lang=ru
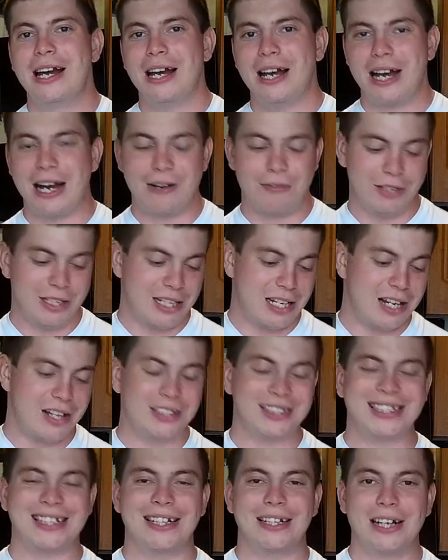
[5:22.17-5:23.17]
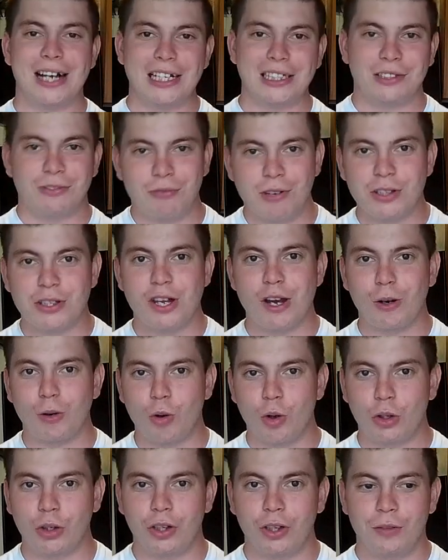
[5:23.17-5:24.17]
а выделялся газ
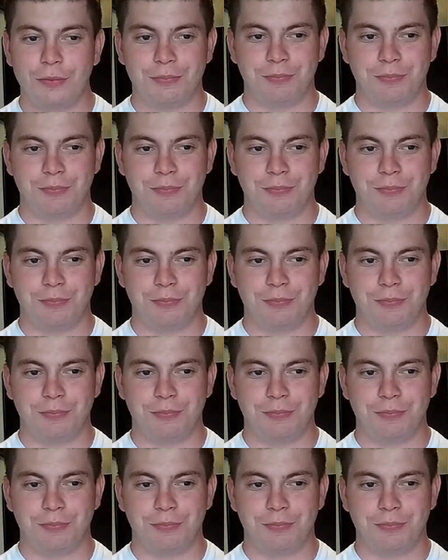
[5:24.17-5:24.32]
водород.